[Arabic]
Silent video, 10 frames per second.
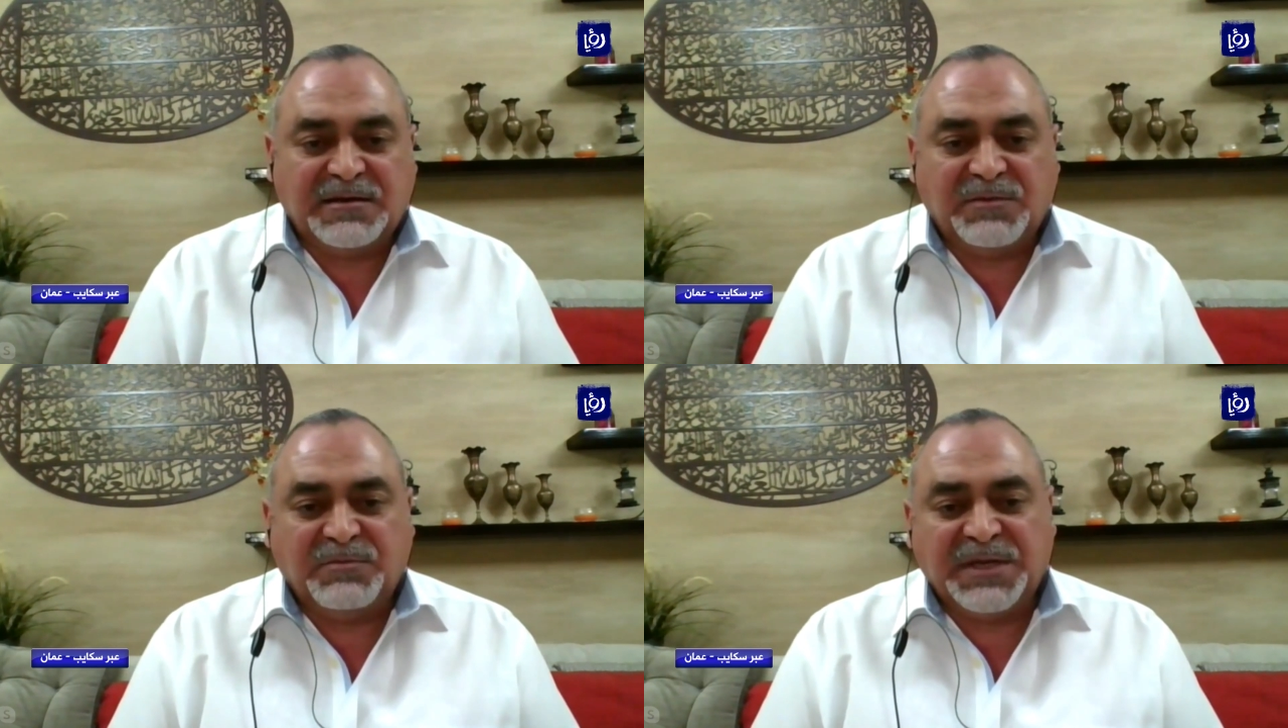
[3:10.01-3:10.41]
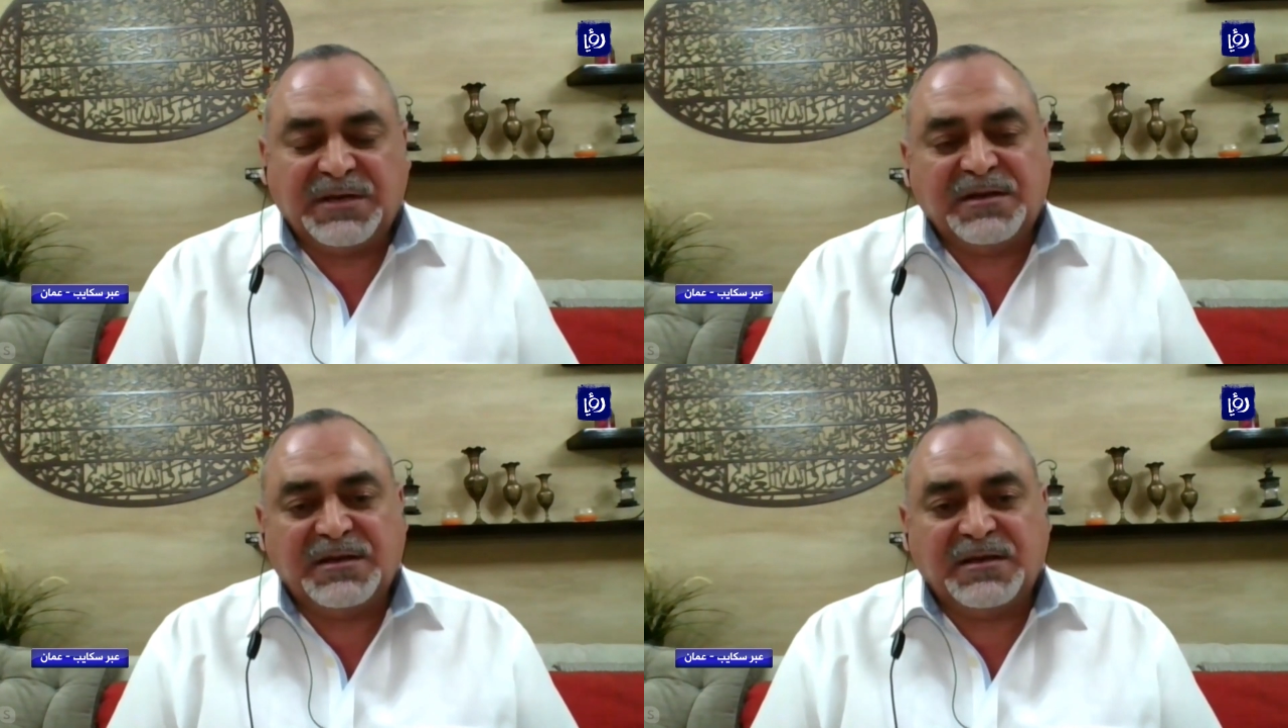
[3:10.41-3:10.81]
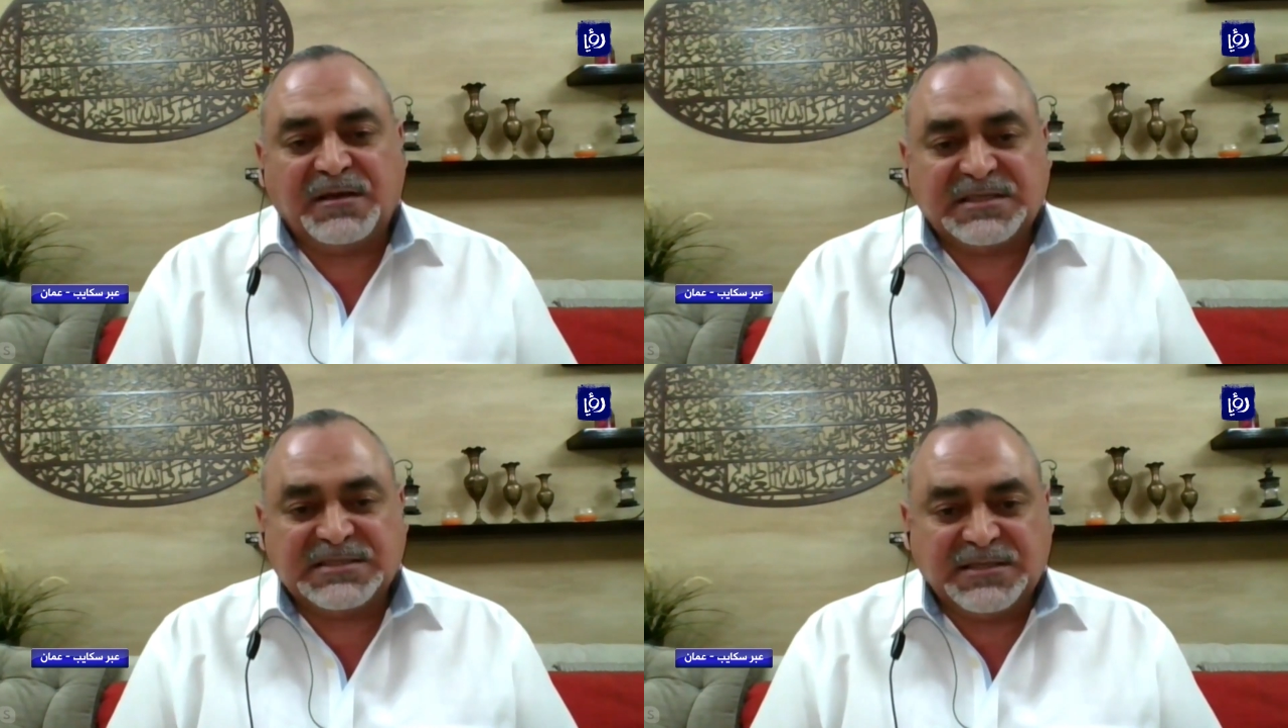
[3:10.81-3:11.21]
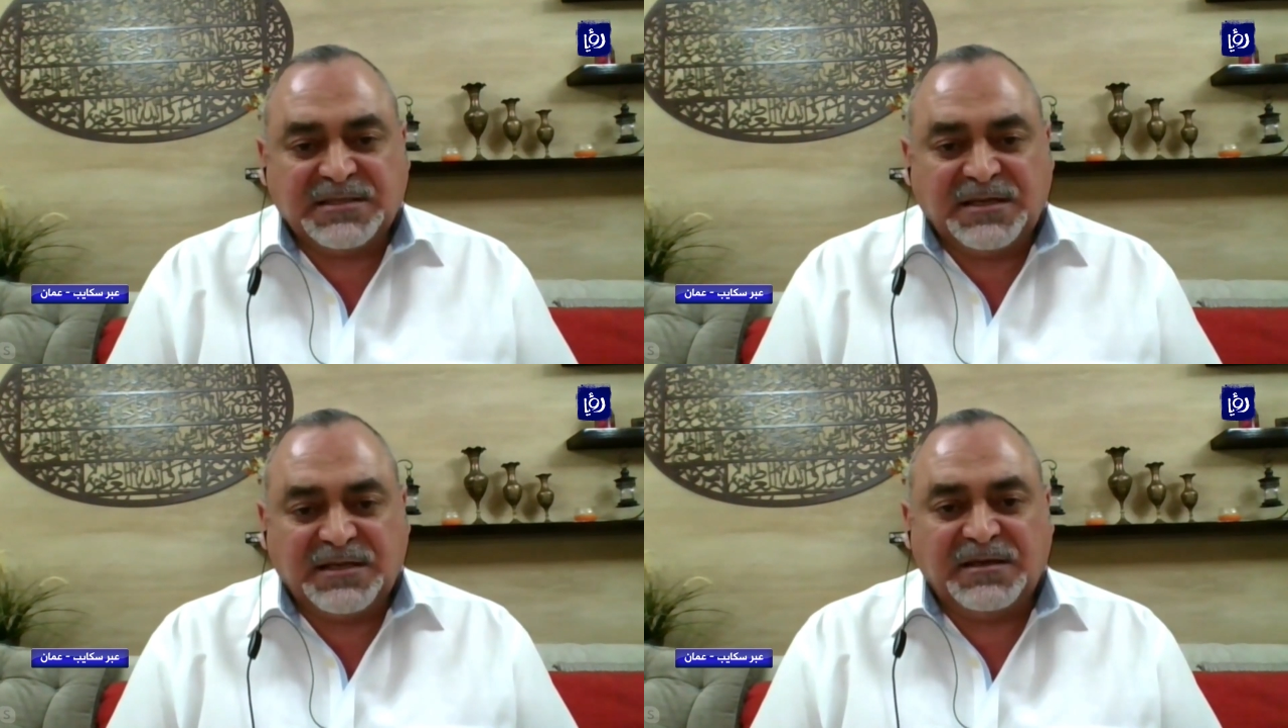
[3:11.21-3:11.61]
من خزينه
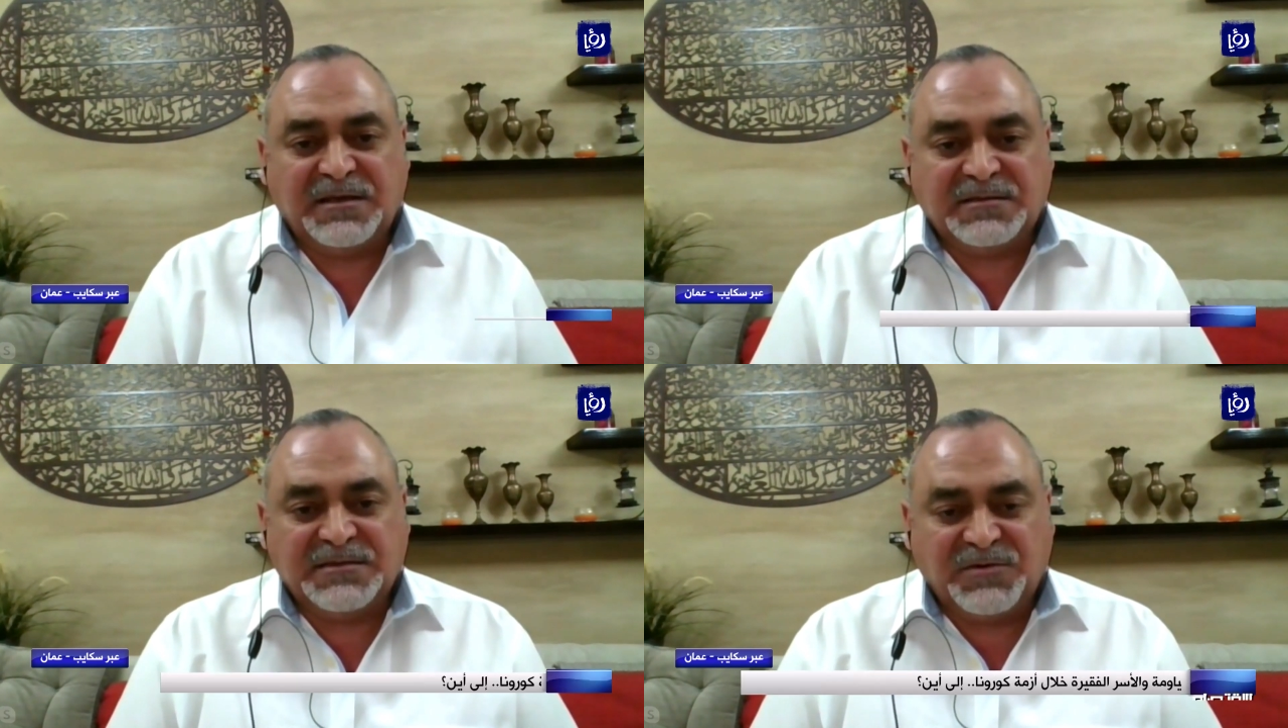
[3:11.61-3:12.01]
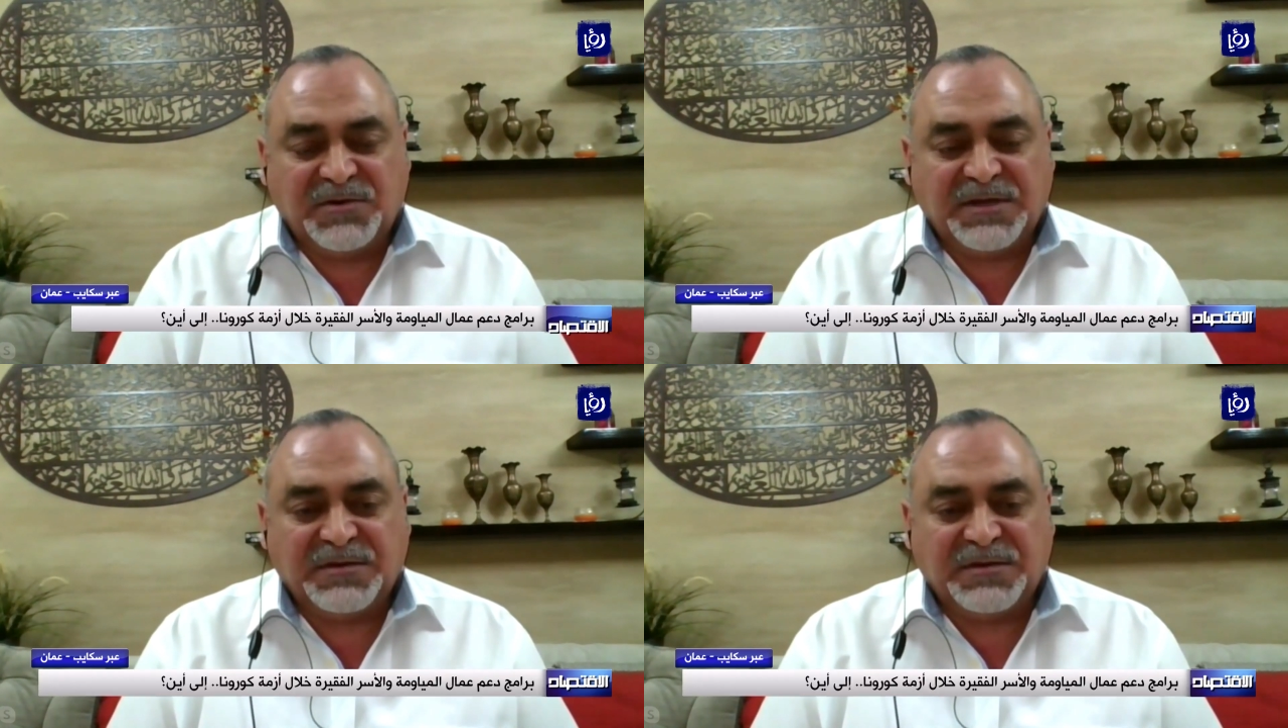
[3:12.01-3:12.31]
الدوله